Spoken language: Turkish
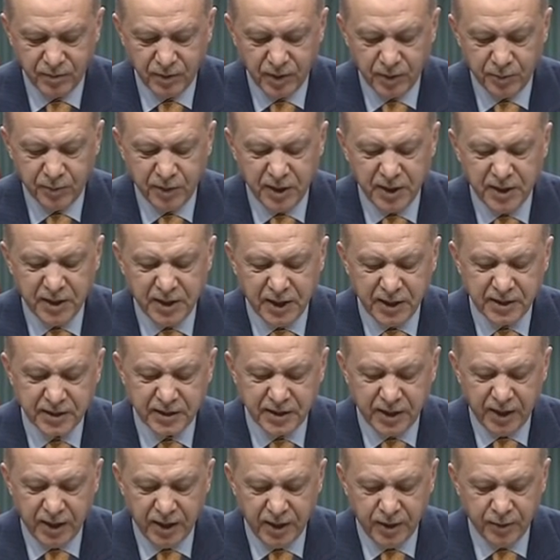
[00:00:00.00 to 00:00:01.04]
bir kez
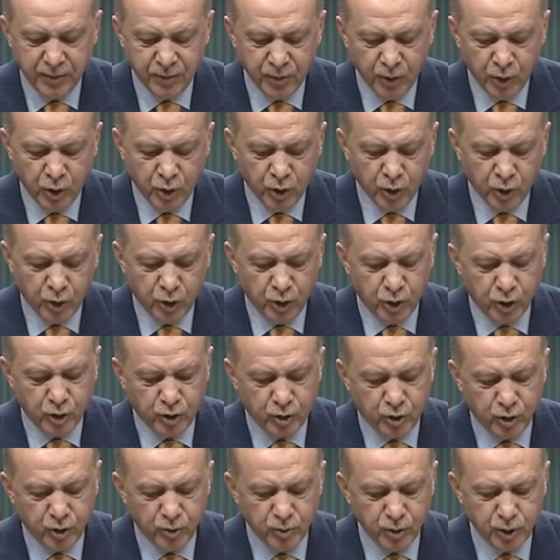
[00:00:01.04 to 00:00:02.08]
daha
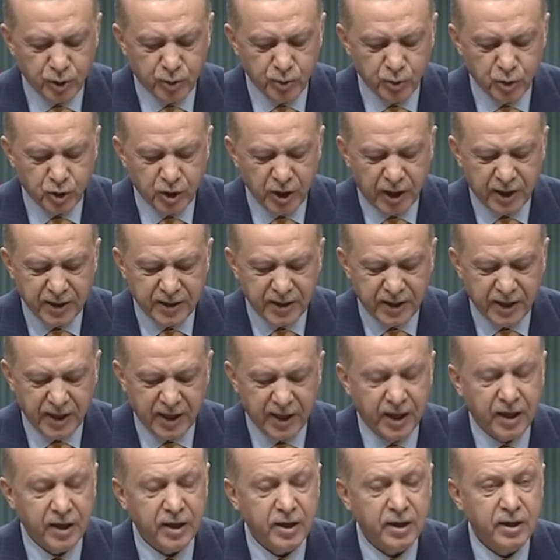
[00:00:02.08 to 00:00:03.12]
yürüttüğümüz
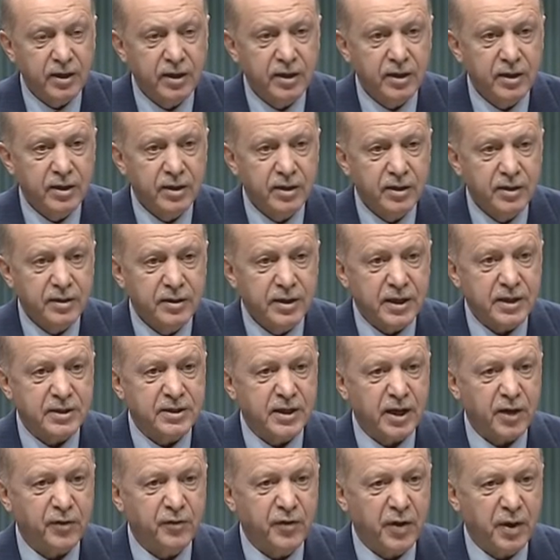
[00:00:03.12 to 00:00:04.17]
mücadeleye
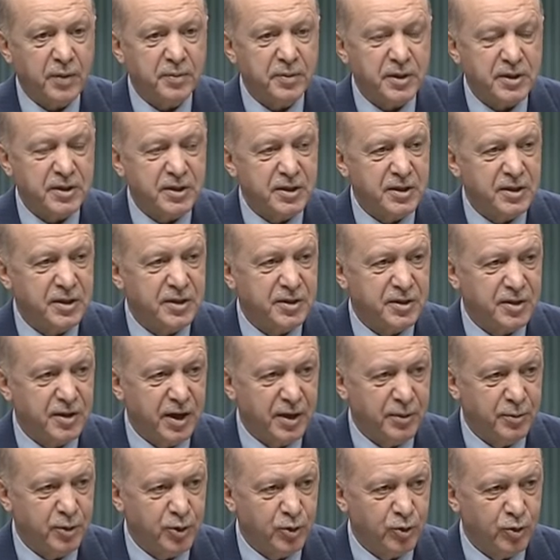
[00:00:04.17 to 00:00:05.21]
destek vermesini
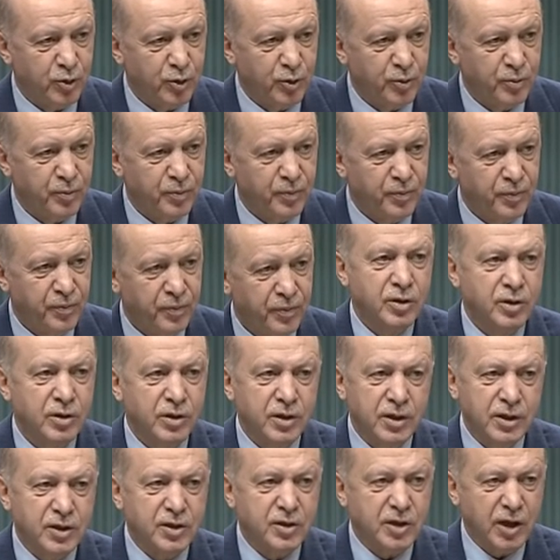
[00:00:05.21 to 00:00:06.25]
istirham ediyorum.
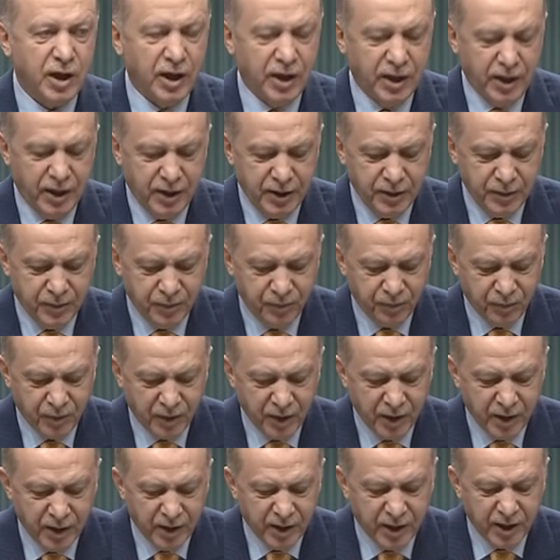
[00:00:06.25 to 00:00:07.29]
İnşallah
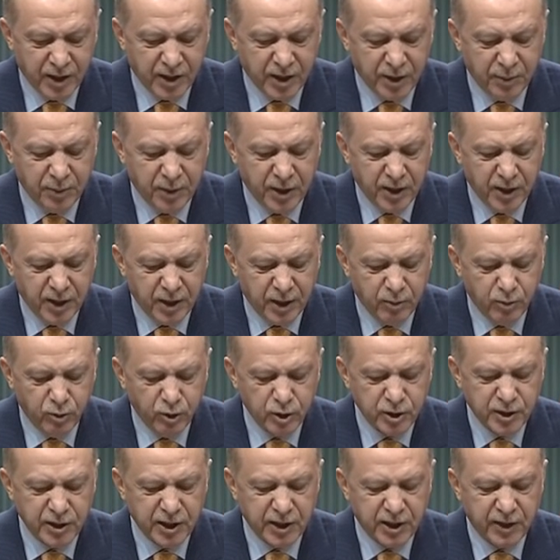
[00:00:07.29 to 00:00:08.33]

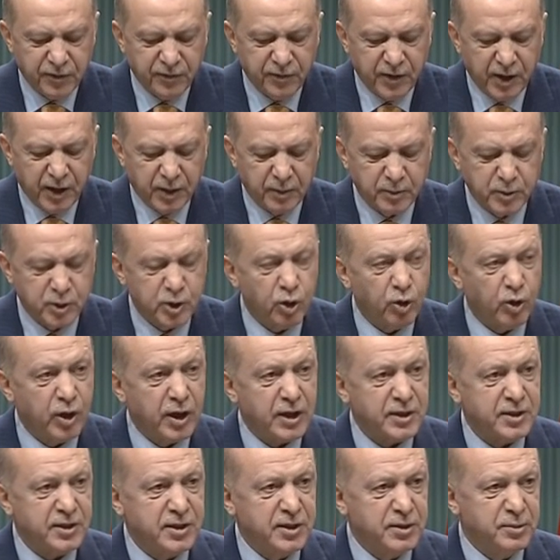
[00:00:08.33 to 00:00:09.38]
2023 hedeflerimize
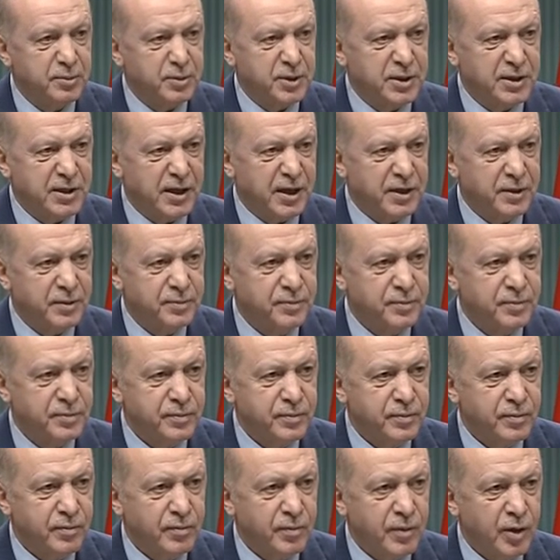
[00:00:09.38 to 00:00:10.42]
ulaştığımızda
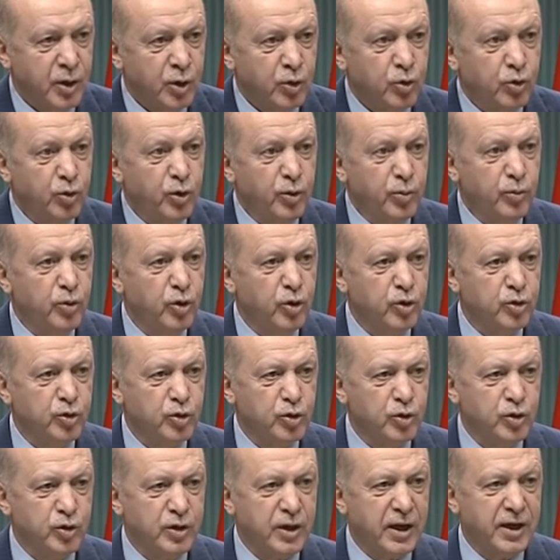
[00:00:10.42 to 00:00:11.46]
tüm bu
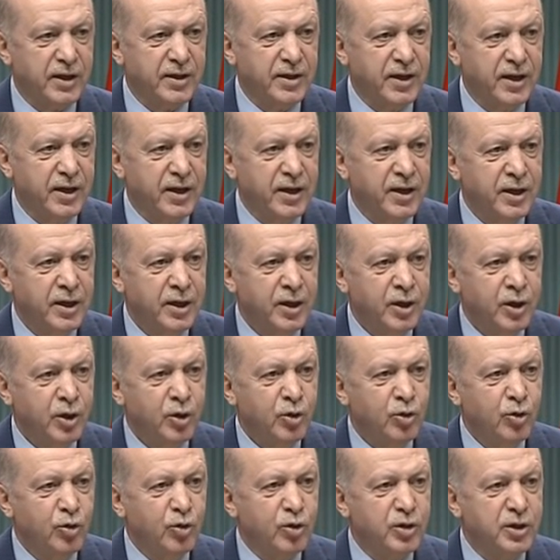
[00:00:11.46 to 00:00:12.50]
hususlarda
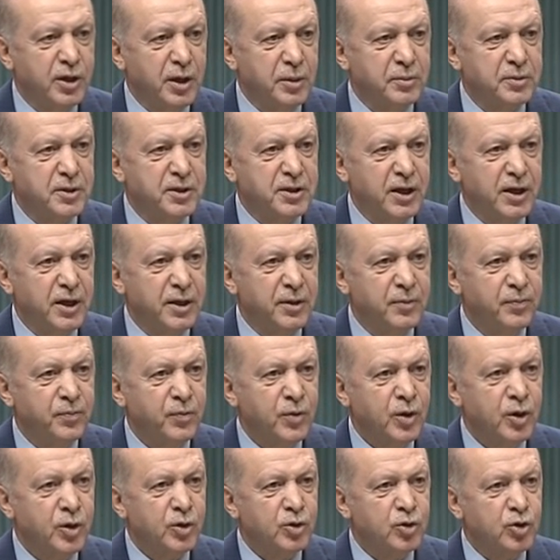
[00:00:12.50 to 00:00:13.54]
ülkemizi
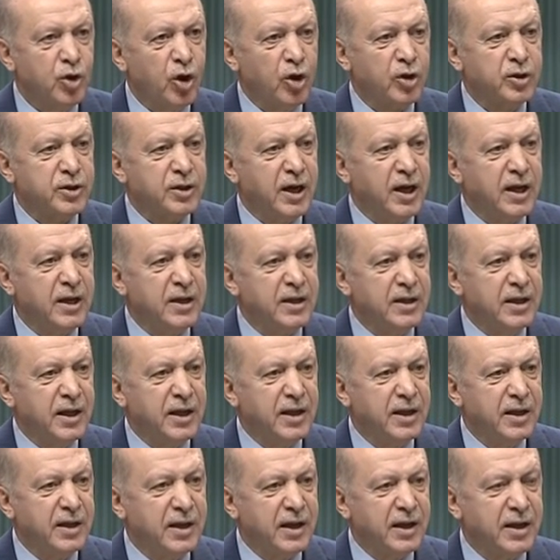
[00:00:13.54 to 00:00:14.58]
çok daha
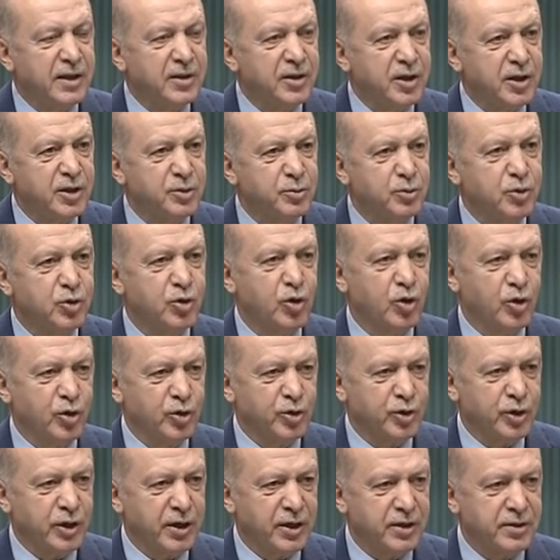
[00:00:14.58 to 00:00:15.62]
ilerilere taşımış
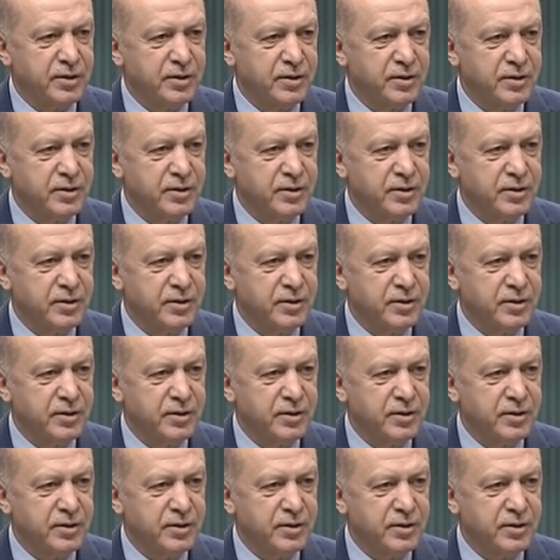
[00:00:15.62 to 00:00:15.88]
olacağız.